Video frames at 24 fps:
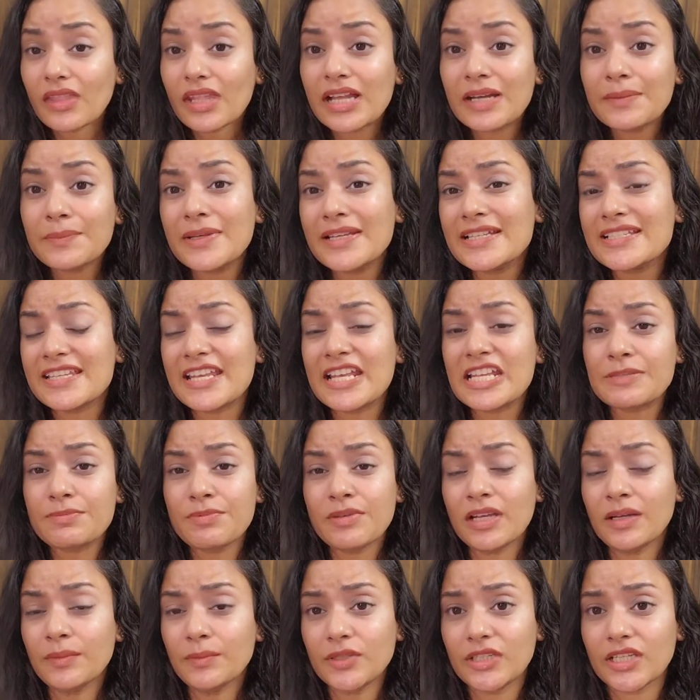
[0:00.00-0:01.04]
अब इस केस पे
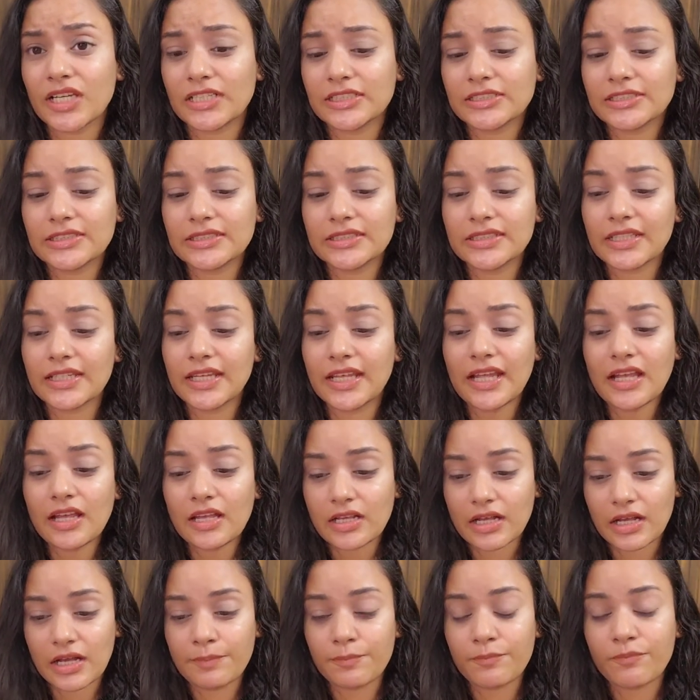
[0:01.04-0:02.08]
हम क्या करते हैं
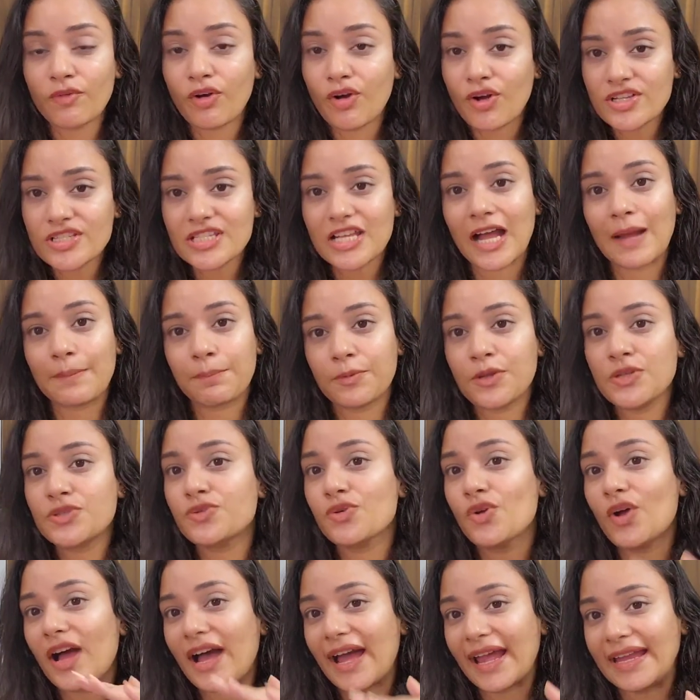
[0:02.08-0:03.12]
ऑफकोर्स आपकी
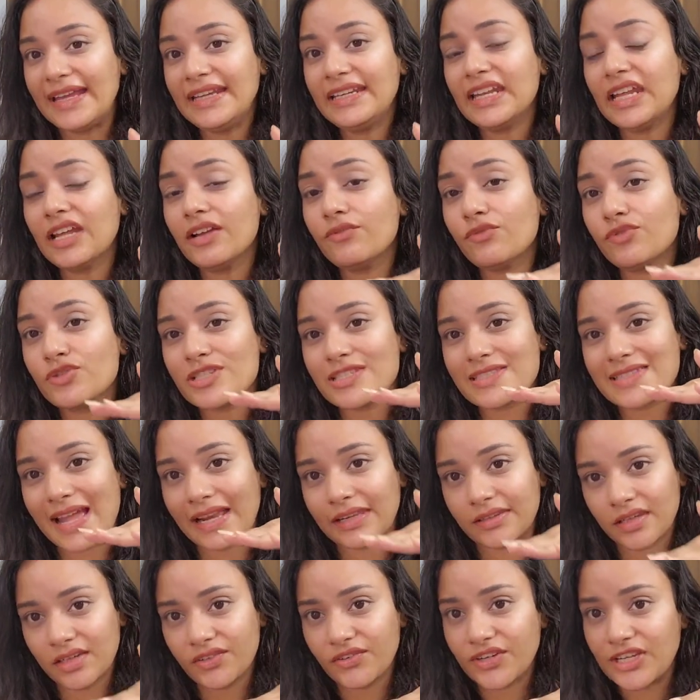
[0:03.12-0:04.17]
जो हाइट है वो
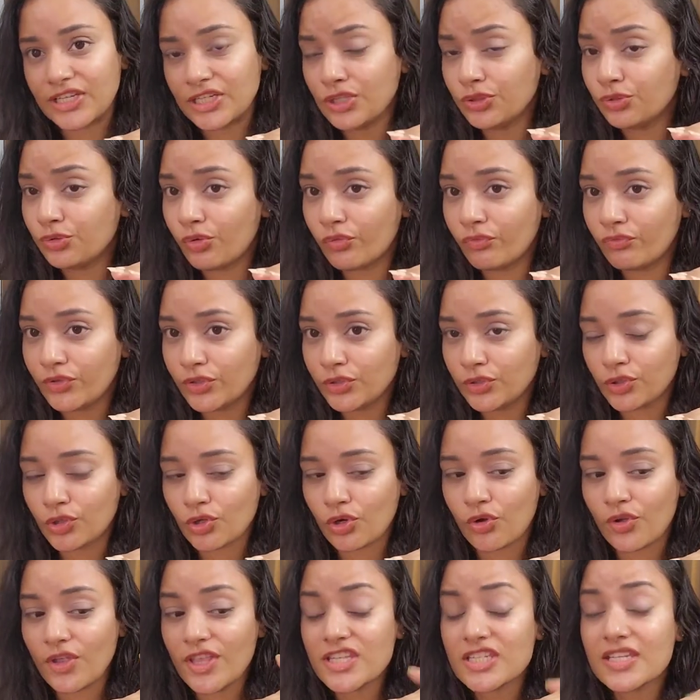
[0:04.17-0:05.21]
स्टैंडर्ड रहेगी दो फिट
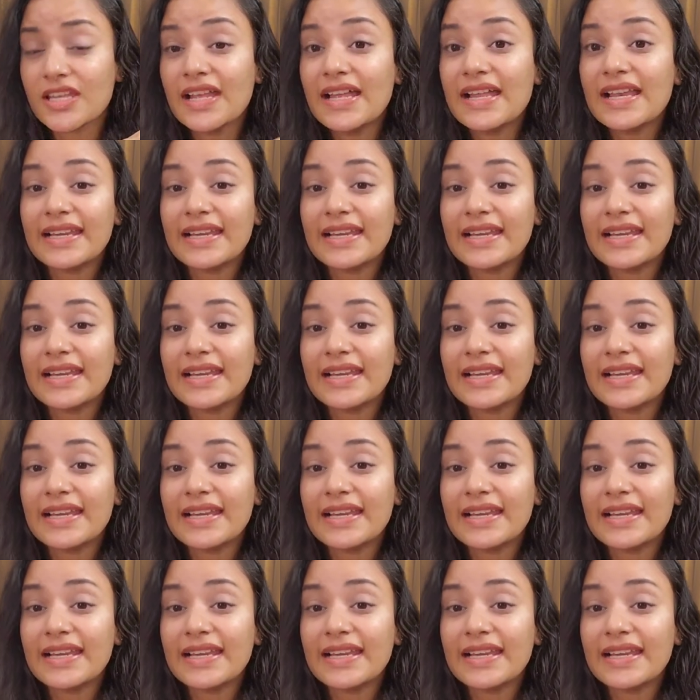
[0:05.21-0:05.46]
नौ इंच